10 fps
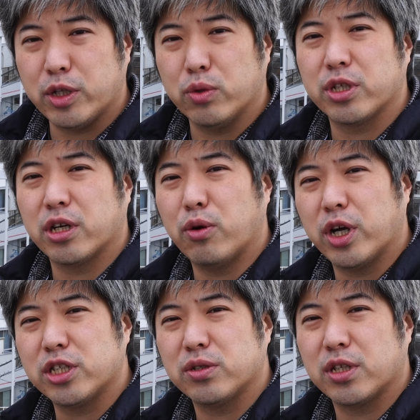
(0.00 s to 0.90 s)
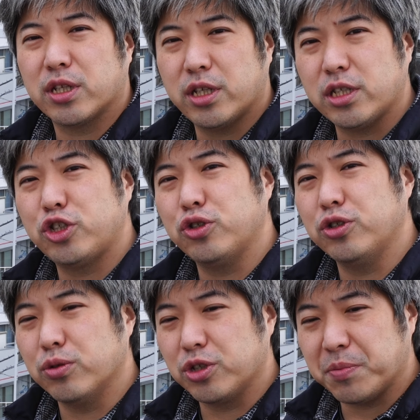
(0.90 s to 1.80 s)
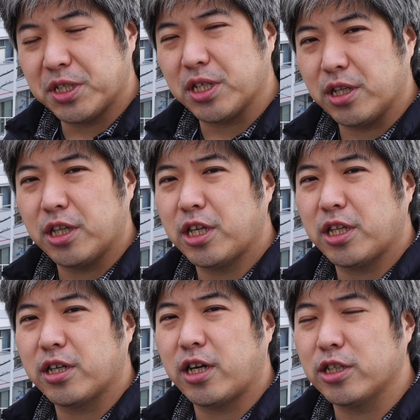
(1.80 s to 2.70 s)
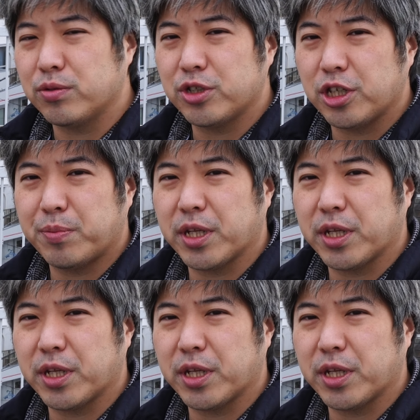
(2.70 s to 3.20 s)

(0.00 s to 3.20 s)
動作がおかしくなって終了しましたでデータが破損している